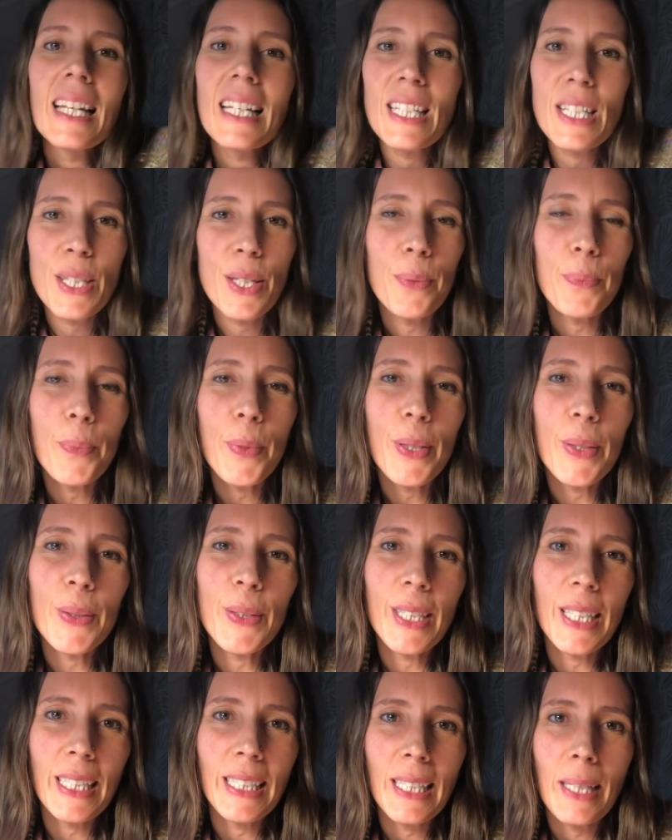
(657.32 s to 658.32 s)
Estoy muy
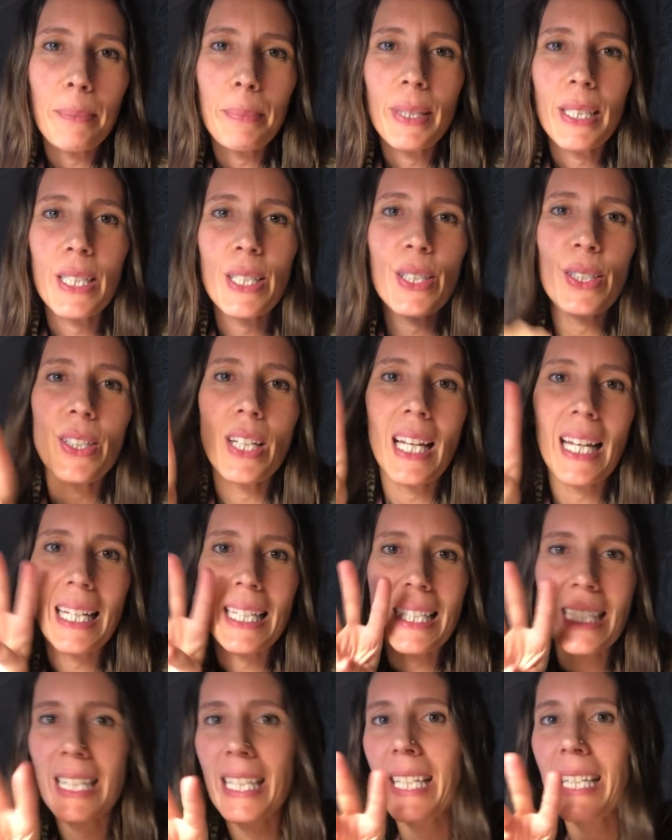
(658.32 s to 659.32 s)
contenta porque son
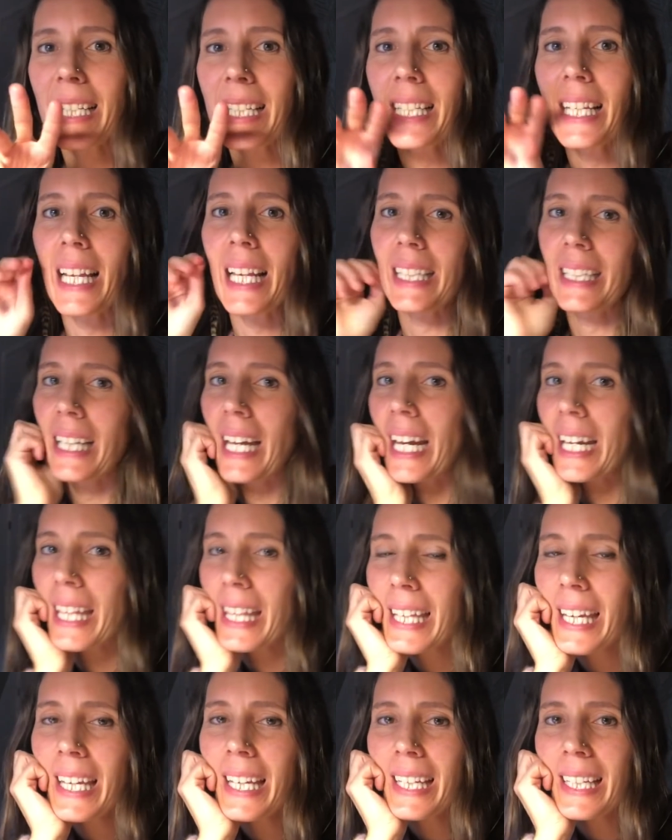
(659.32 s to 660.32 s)
las 3 de la
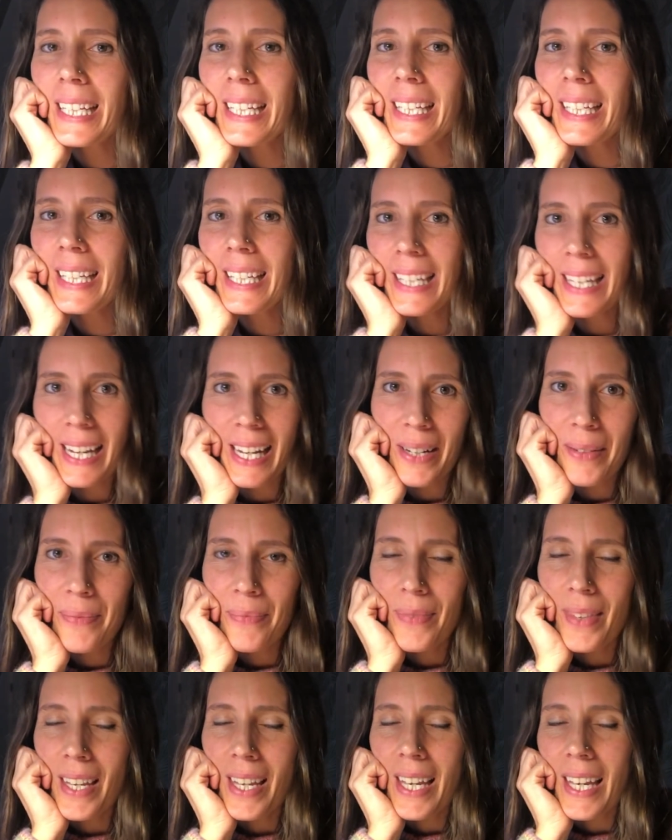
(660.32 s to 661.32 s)
tarde y ya
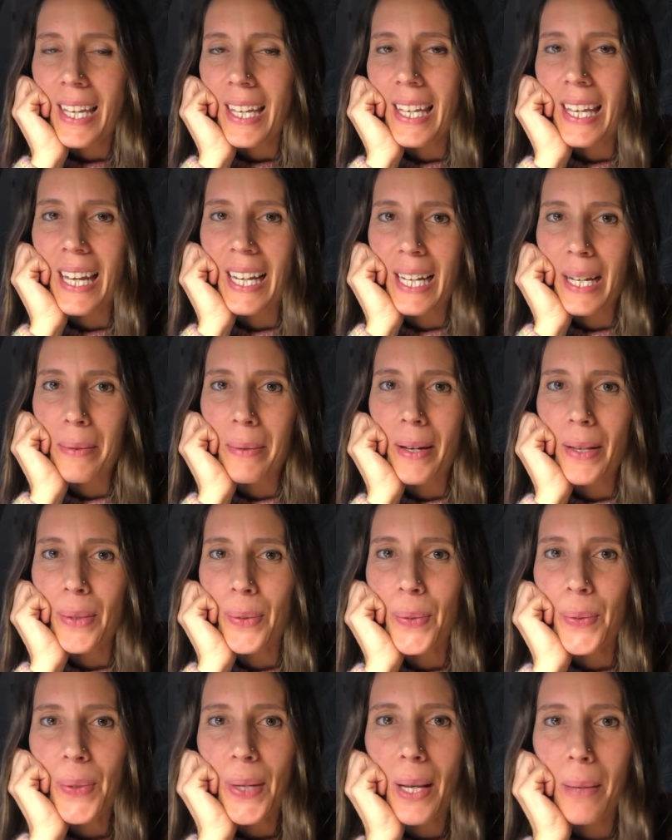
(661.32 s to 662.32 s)
he
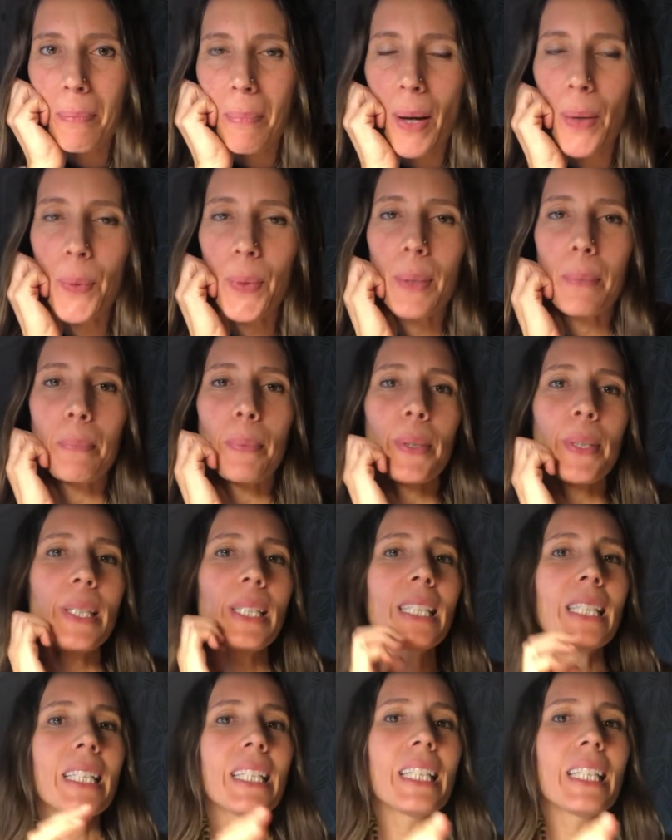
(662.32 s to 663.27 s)
acabado el PowerPoint